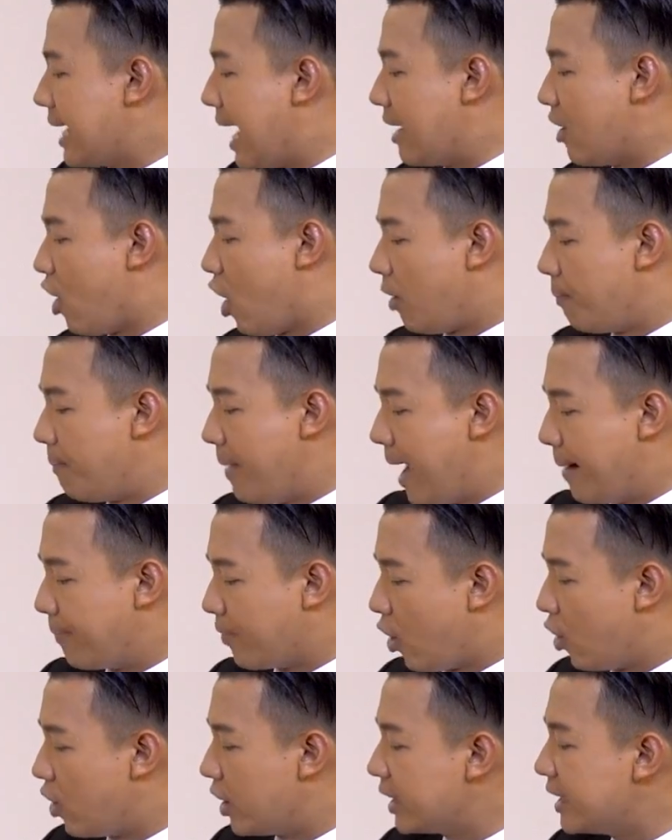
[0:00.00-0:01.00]
การออกแบบ
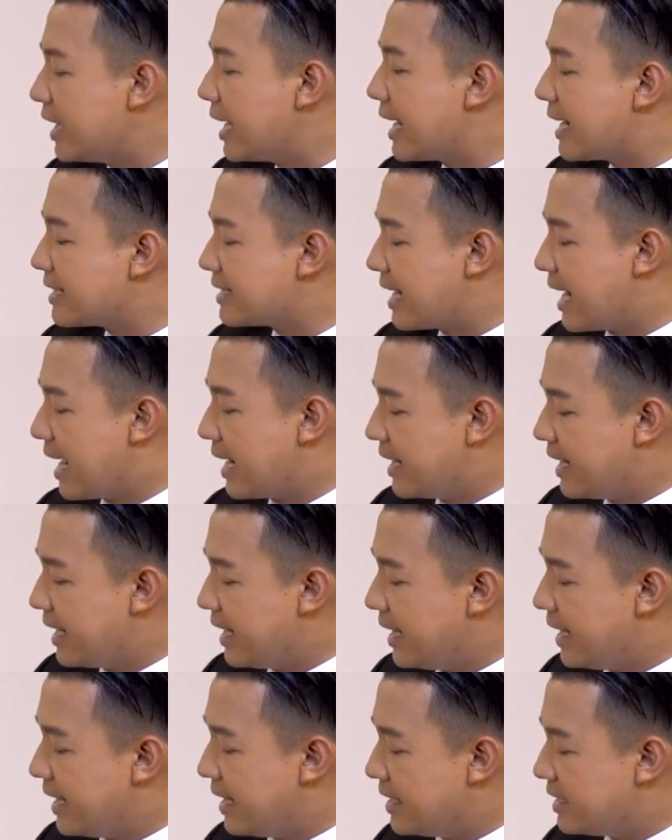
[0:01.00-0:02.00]
ของเครื่องลักษณะ
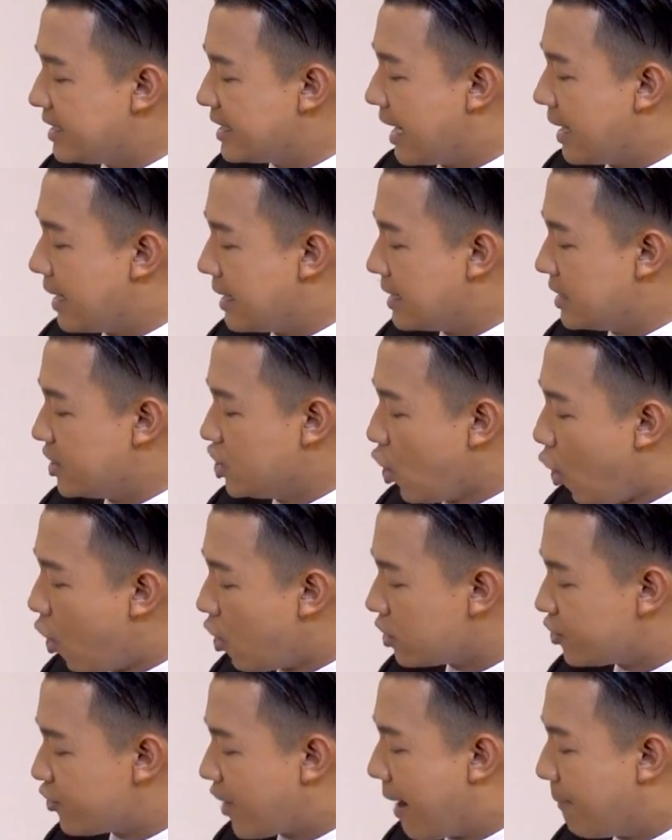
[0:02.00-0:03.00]
นี้จะยก
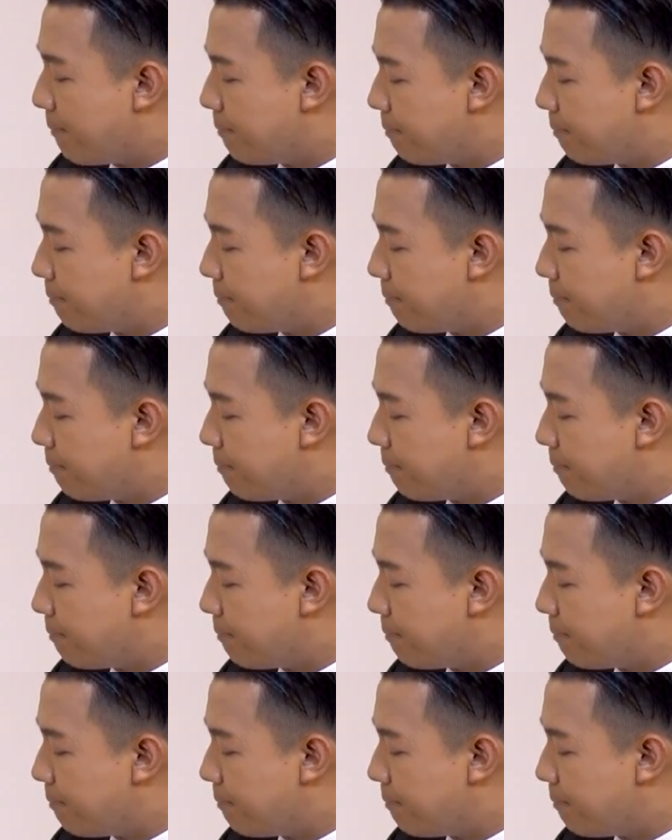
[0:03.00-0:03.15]
ดรัม